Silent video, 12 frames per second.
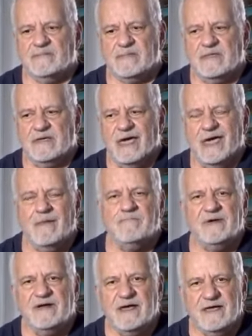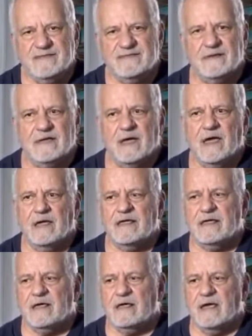يحب الناس
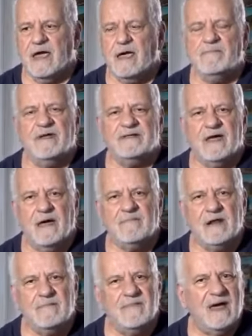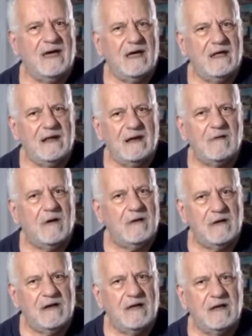يحب يتعامل مع
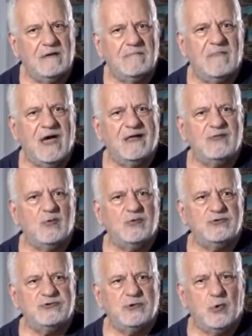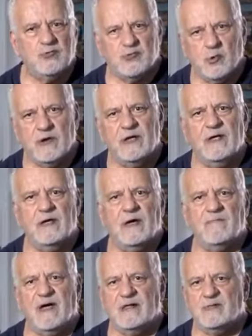الاخرين ما عندوش عنصريه
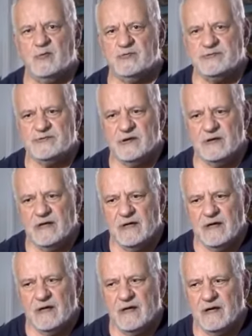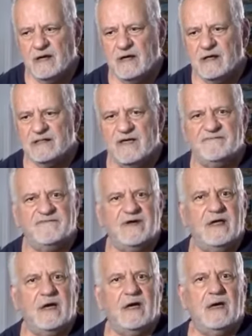ما عندوش آه،
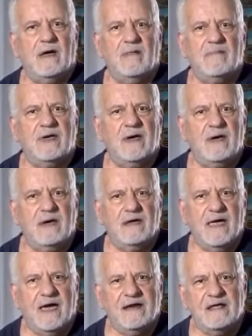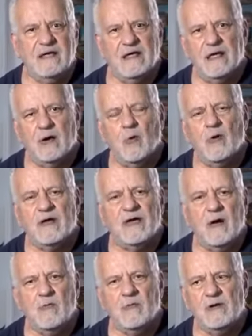تفرقه ما يعني هو
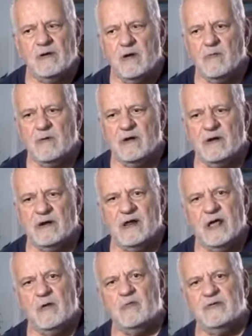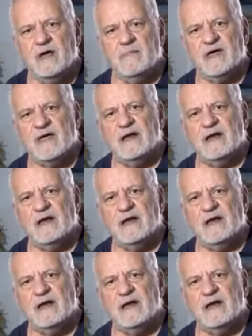الجو اللي هو الحلو ده بيخلي